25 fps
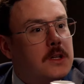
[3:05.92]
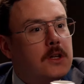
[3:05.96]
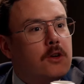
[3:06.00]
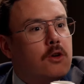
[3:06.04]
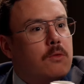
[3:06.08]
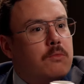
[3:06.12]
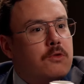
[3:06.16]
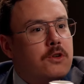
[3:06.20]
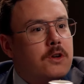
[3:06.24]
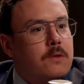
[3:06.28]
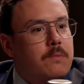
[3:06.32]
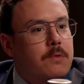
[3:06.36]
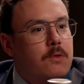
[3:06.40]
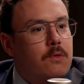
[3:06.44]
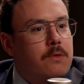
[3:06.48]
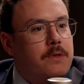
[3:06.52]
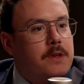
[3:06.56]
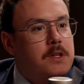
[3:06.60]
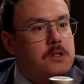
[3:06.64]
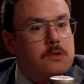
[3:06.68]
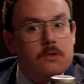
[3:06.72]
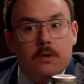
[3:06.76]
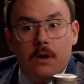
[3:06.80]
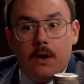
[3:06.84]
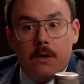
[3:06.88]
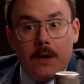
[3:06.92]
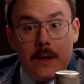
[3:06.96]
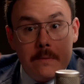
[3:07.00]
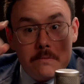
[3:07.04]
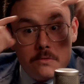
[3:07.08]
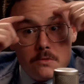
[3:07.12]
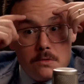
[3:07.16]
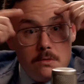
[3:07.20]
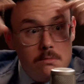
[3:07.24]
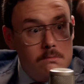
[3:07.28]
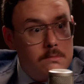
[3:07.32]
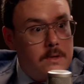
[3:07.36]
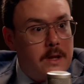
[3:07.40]
cómo reproducís, no? Ahora
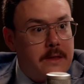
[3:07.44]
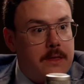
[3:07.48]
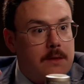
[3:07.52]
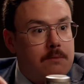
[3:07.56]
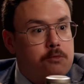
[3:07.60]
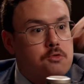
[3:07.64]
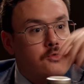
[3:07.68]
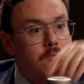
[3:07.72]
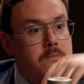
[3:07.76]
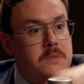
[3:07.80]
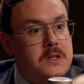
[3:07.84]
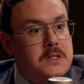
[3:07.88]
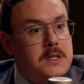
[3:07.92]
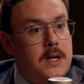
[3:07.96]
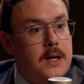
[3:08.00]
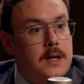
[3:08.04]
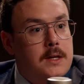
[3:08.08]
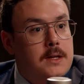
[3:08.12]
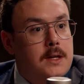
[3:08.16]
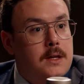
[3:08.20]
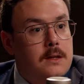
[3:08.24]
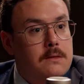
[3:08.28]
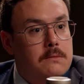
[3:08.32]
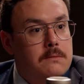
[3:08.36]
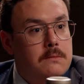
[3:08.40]
lanzamos un mensaje ya.